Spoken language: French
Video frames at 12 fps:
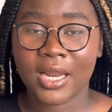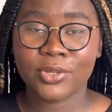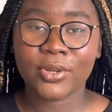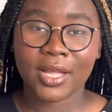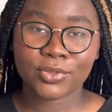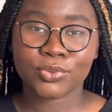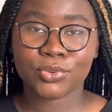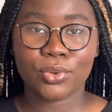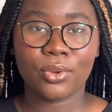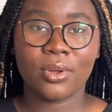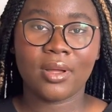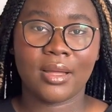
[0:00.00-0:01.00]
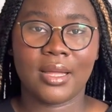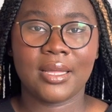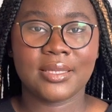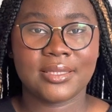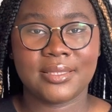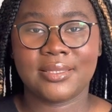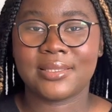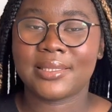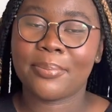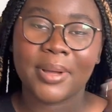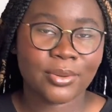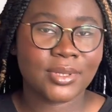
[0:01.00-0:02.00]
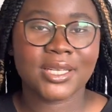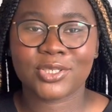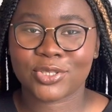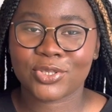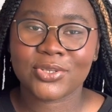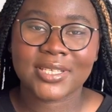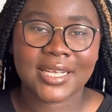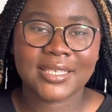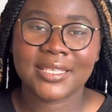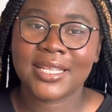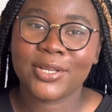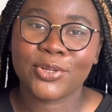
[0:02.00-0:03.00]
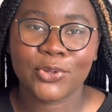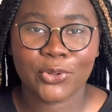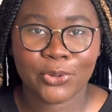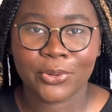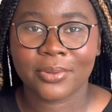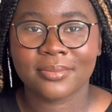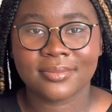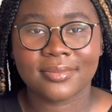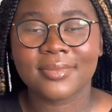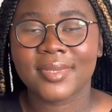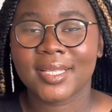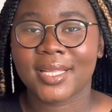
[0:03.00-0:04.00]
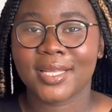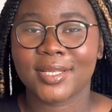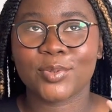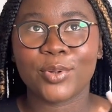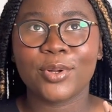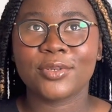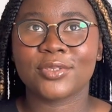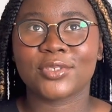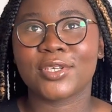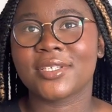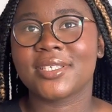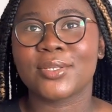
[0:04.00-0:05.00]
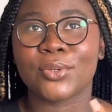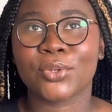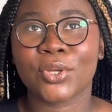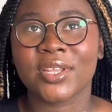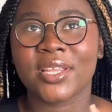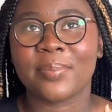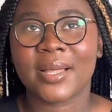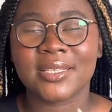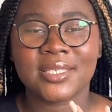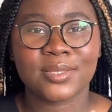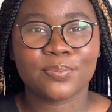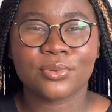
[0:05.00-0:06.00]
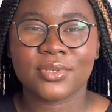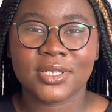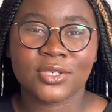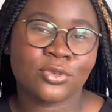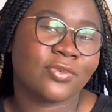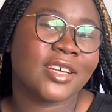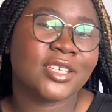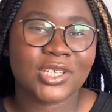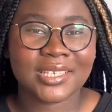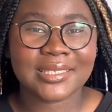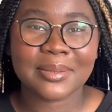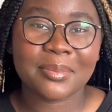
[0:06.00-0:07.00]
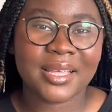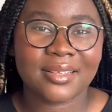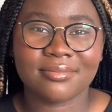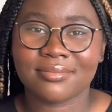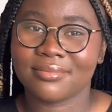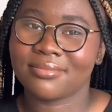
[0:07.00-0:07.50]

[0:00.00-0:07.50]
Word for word: L'adoration, c'est pas que des chansons, c'est un état de cœur. Donc, genre, si ton cœur n'est pas disposé, tu vas chanter, mais